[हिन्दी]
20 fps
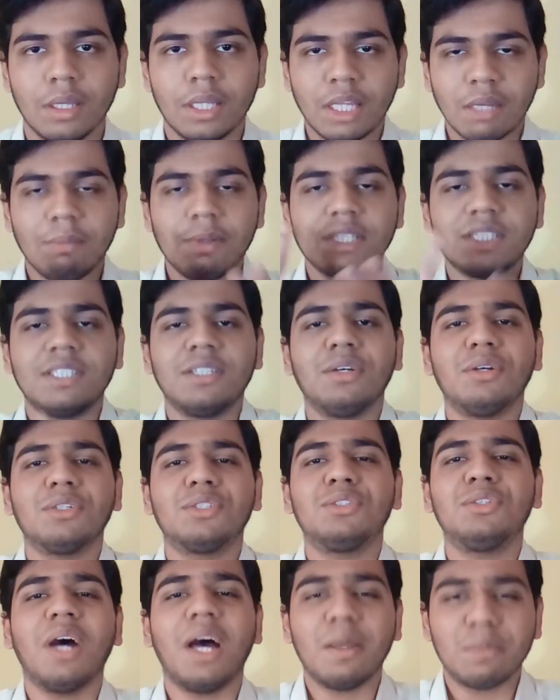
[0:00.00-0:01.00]
नमस्ते
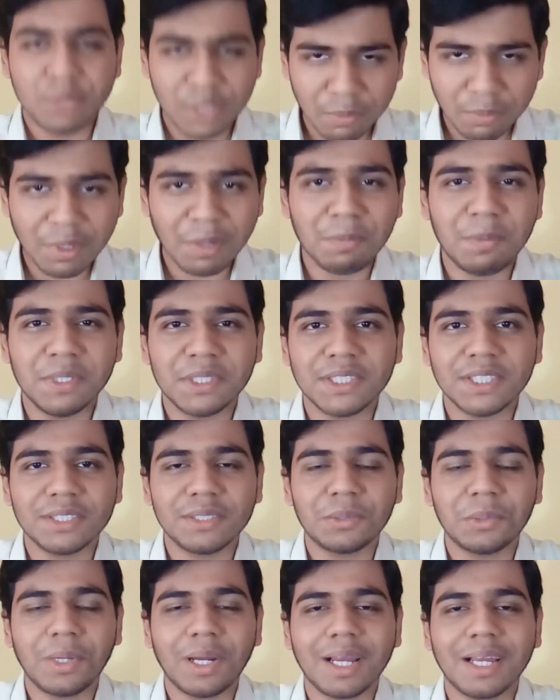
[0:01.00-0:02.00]
दोस्तों आप सबका फिर
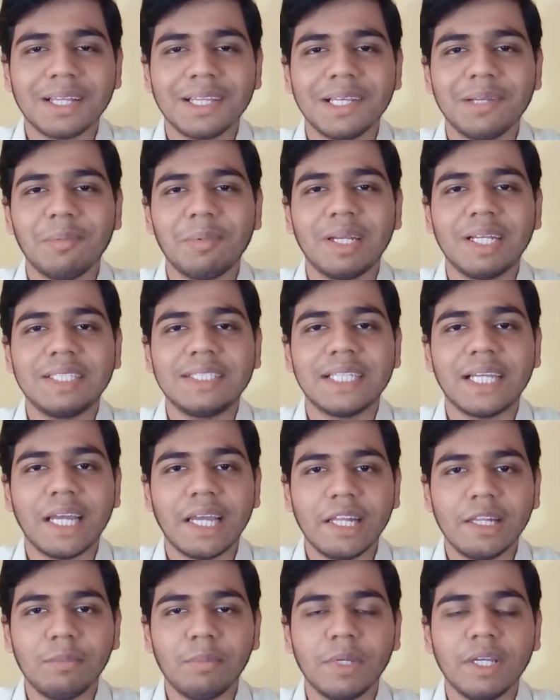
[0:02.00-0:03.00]
से स्वागत है मेरे
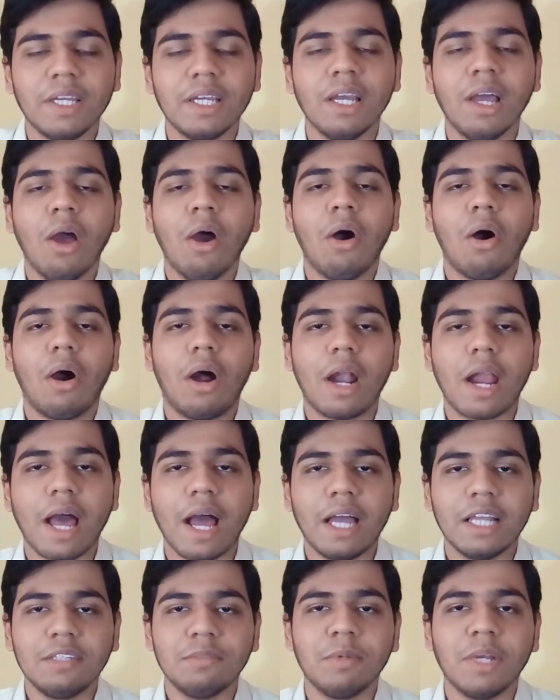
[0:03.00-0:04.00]
चैनल पे और
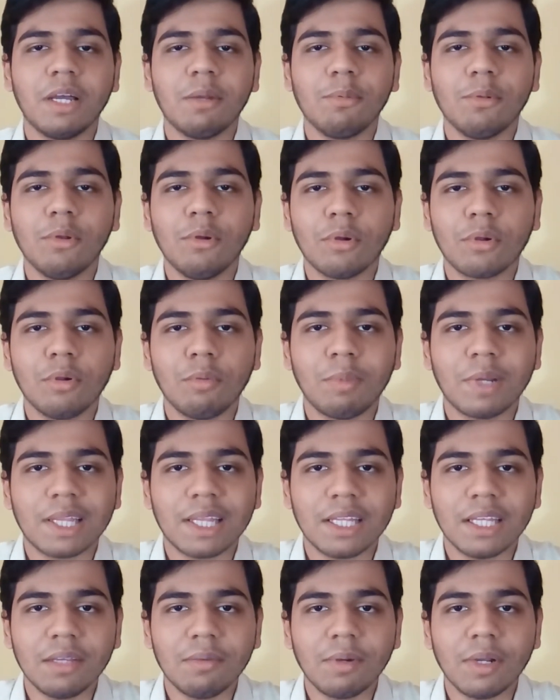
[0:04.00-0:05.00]
आज मैं आप लोगों को
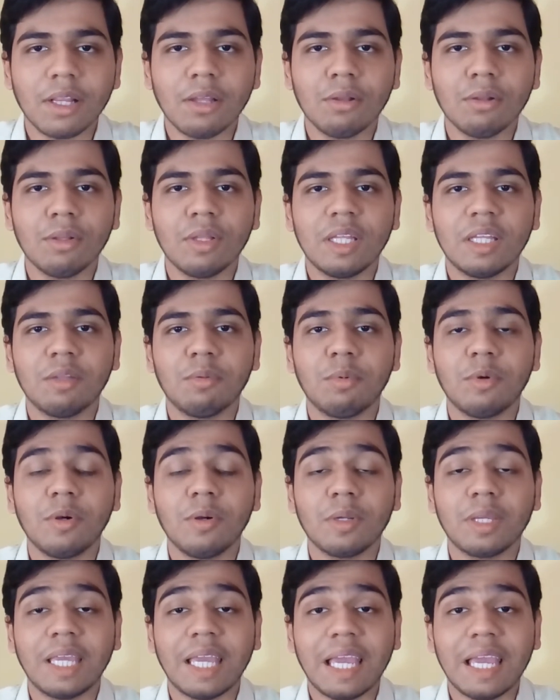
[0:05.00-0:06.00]
बताने वाला हूँ
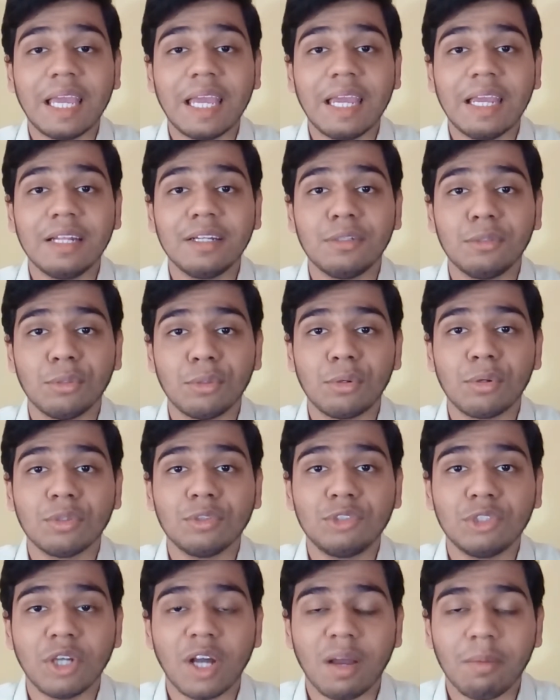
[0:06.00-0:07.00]
लेनोवो के
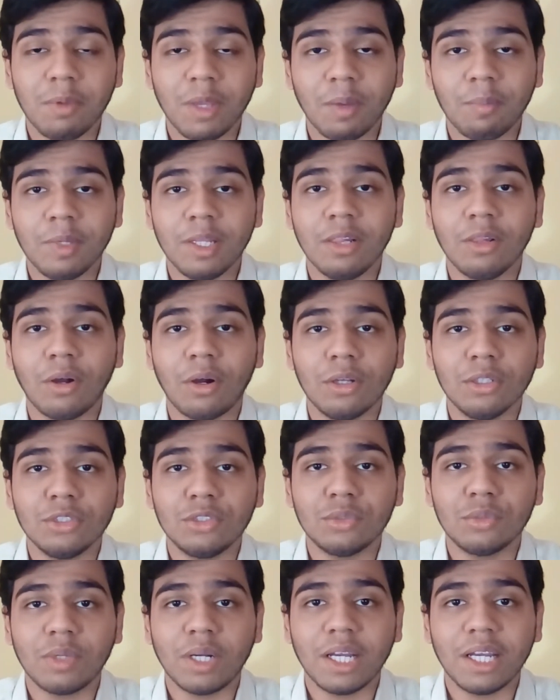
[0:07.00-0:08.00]
नोट जो अभी अभी
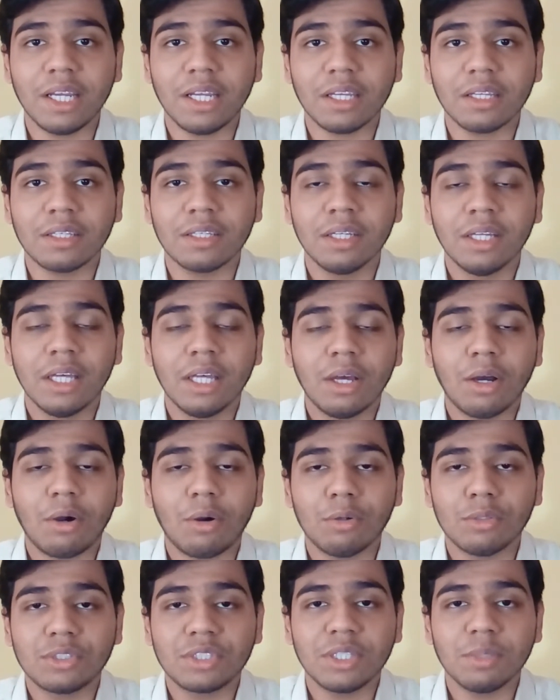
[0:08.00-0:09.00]
लॉन्च हुआ है
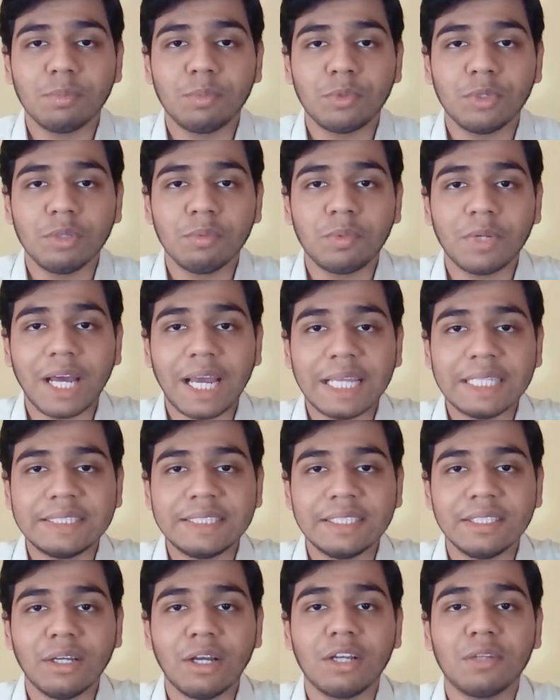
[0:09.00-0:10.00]
और उसकी पूरी
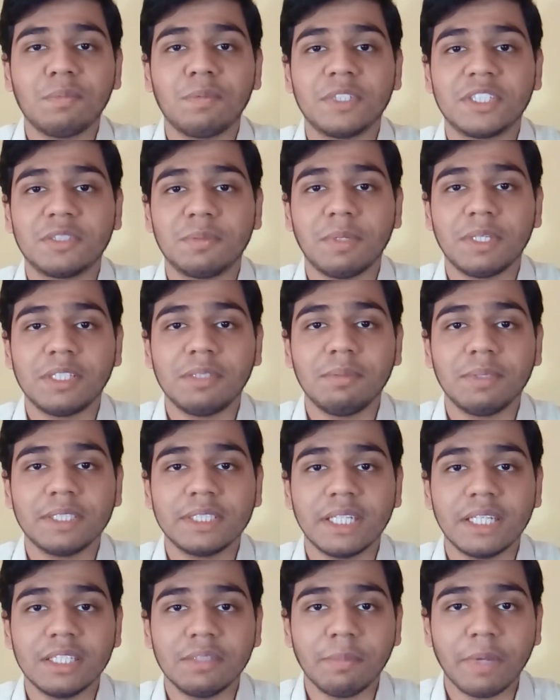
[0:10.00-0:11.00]
प्राइसिंग और
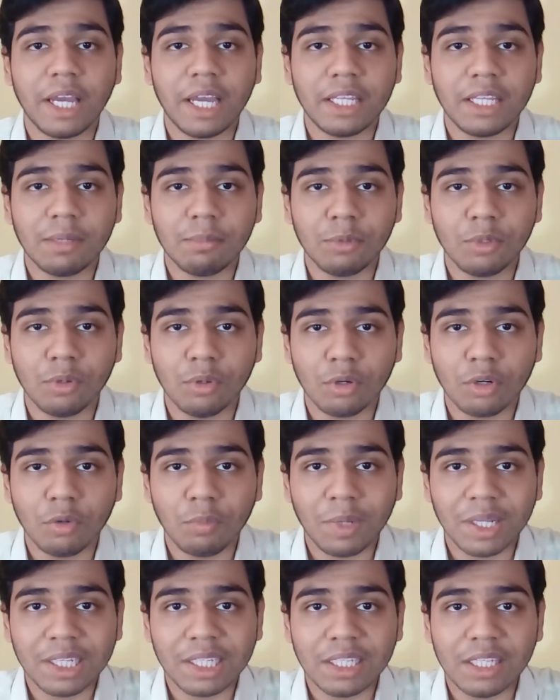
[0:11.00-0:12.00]
स्पेसिफिकेशन मैं आज आप लोगों
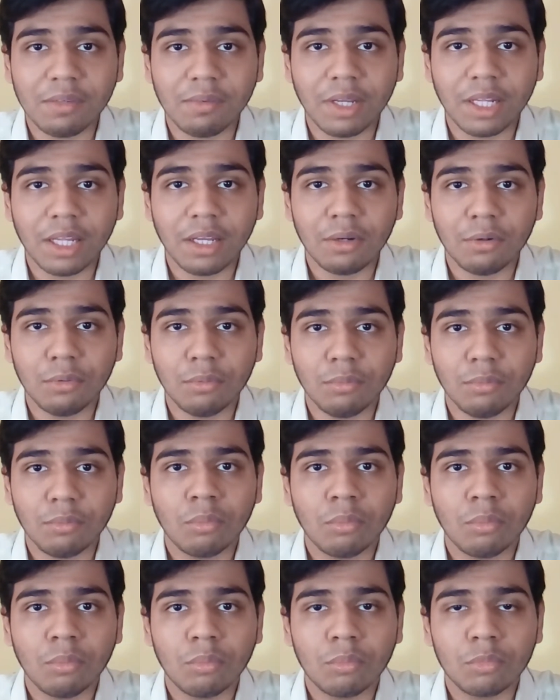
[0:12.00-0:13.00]
को बताने वाला हूँ
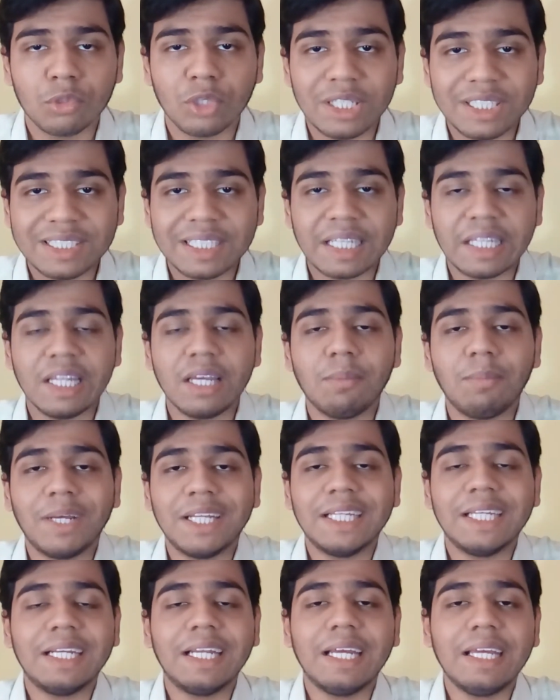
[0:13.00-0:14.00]
तो इसके लिए
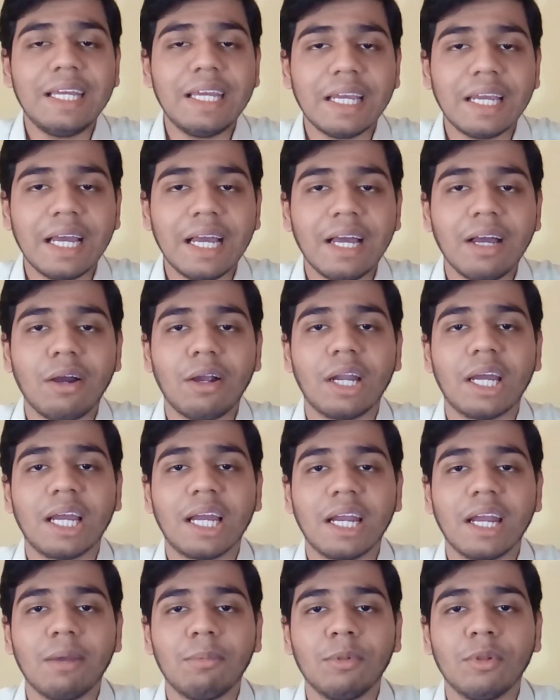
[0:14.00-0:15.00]
बने रहिएगा और
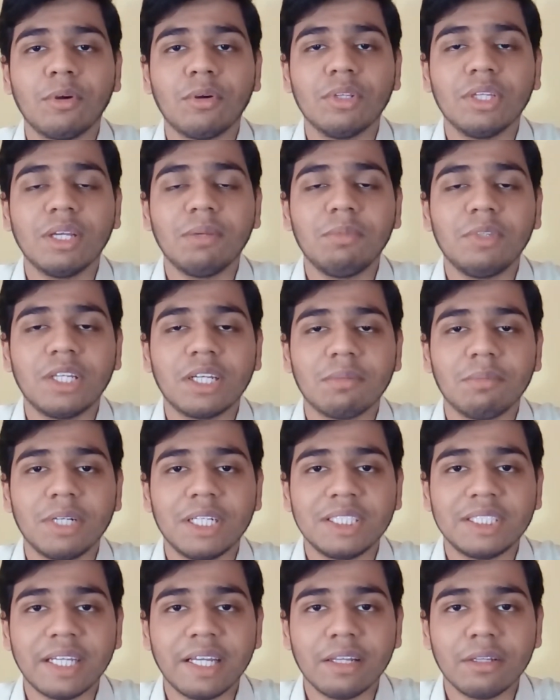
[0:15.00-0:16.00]
अगर आप लोगों ने अभी तक
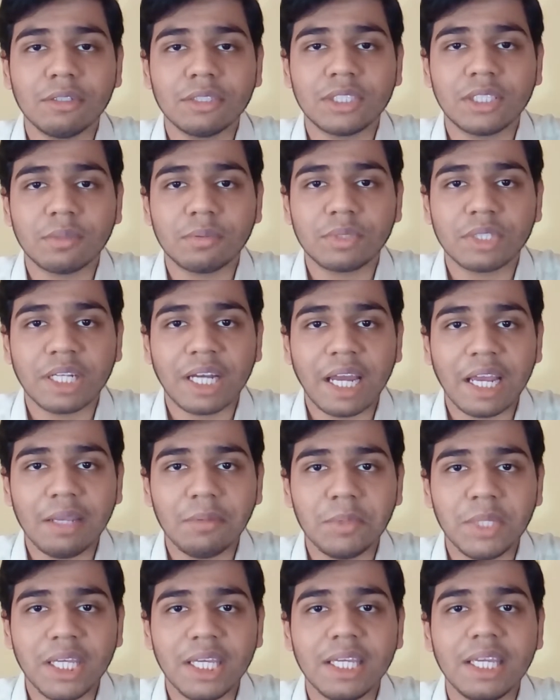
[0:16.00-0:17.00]
मेरे चैनल को
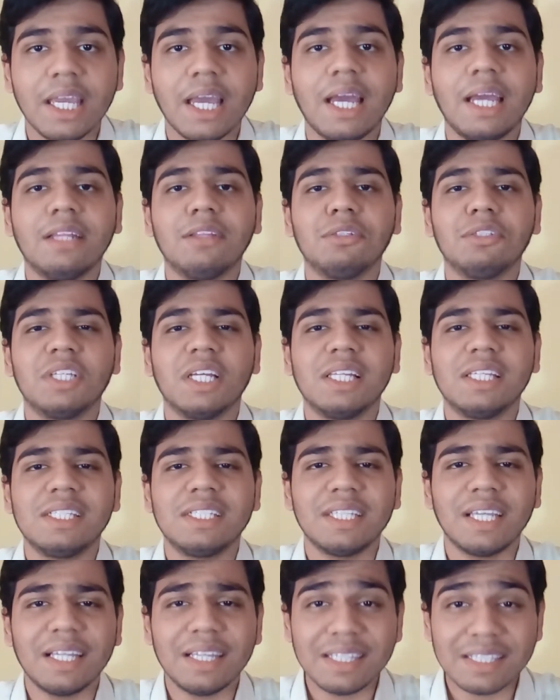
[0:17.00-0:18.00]
सब्सक्राइब नहीं किया है तो जल्दी
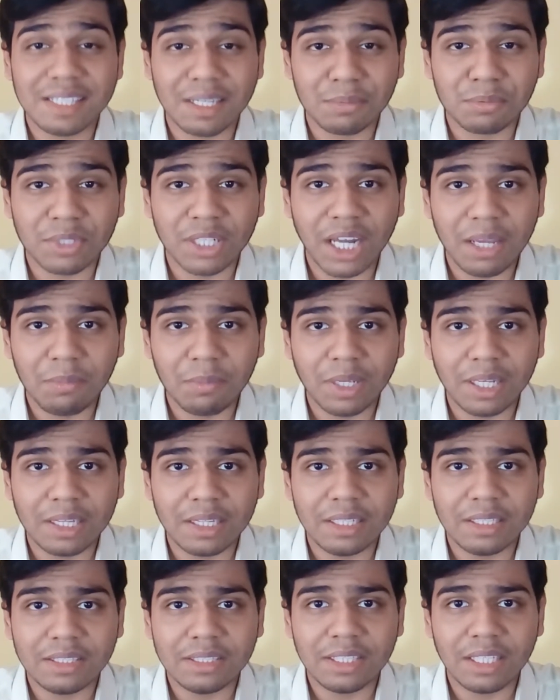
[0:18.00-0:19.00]
से जल्दी सब्सक्राइब
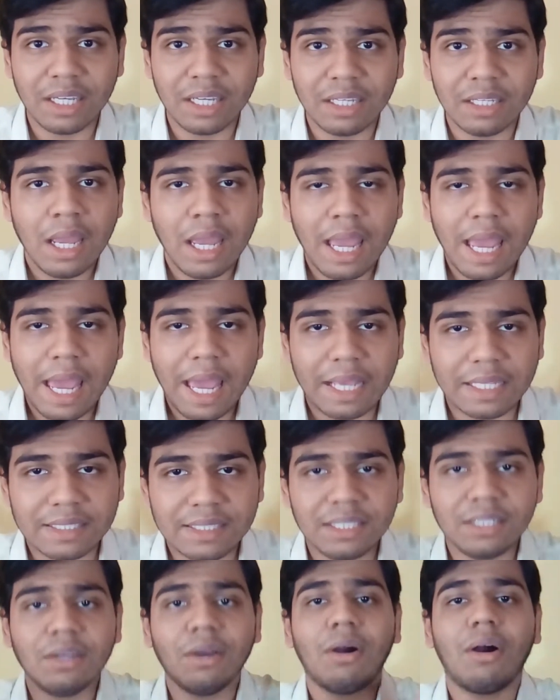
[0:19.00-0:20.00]
कर लीजिए
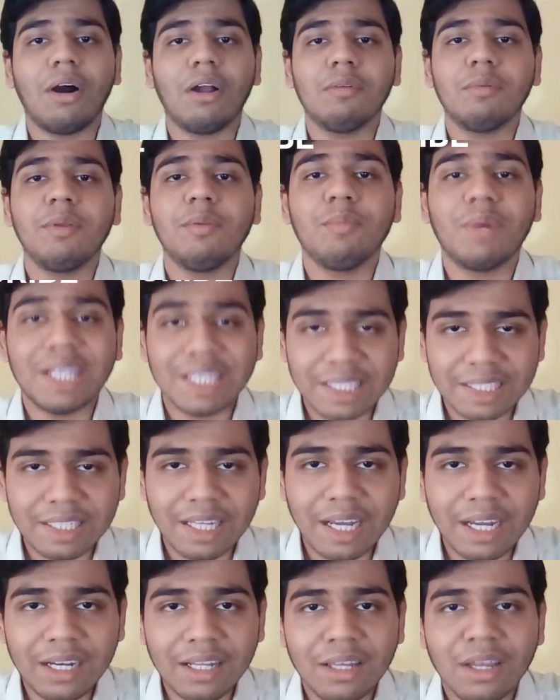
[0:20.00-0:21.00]
ऐसी और भी
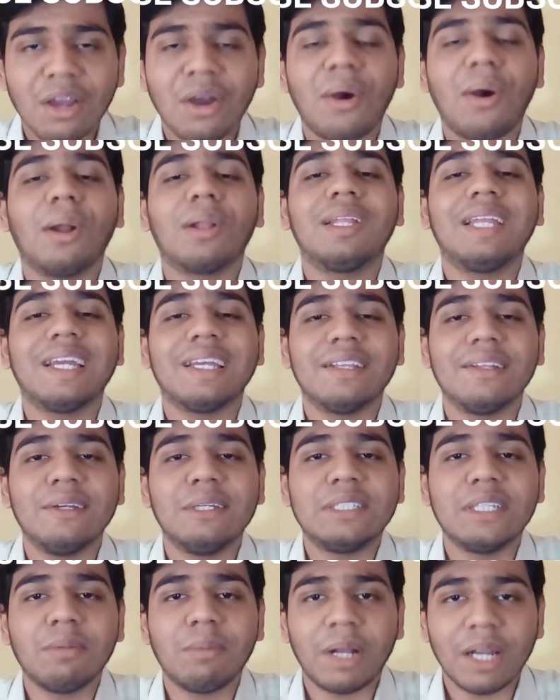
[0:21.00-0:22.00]
मज़ेदार और
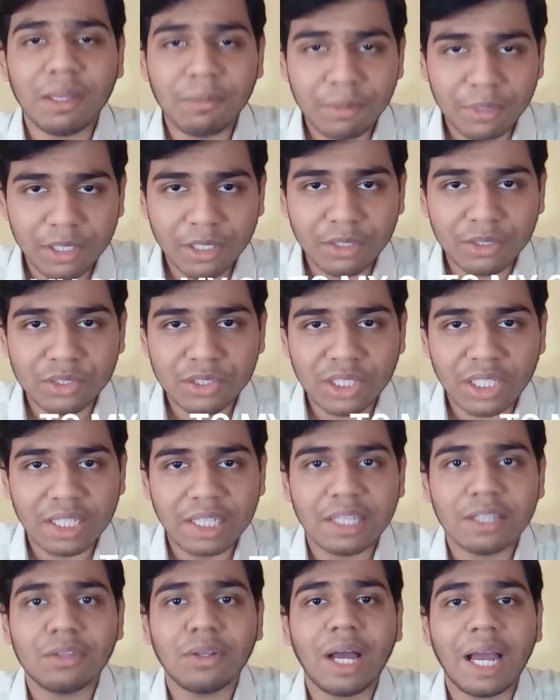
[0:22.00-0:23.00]
टेक्नोलॉजी से भरे वीडियो के
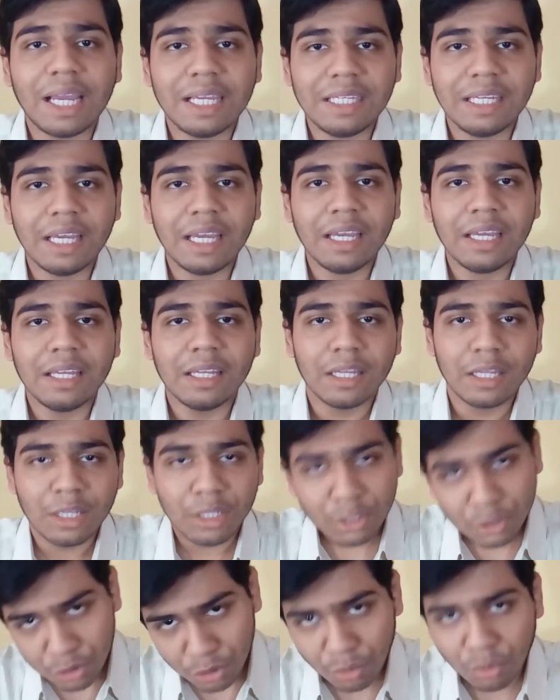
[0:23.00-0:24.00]
लिए तो आइए
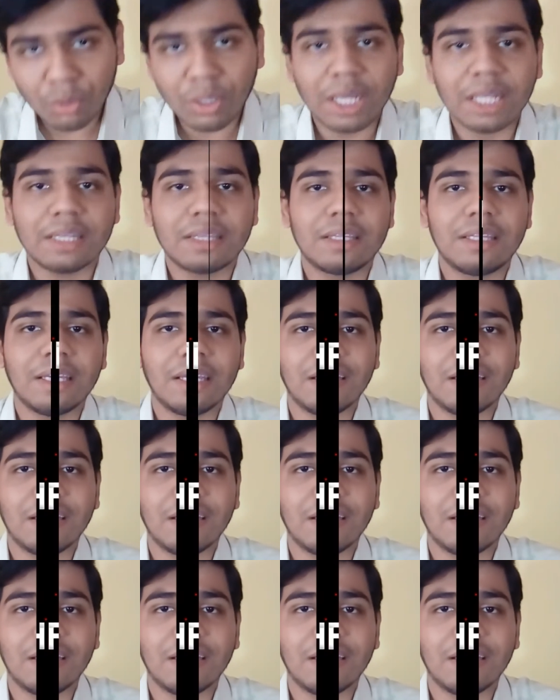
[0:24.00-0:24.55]
शुरू करते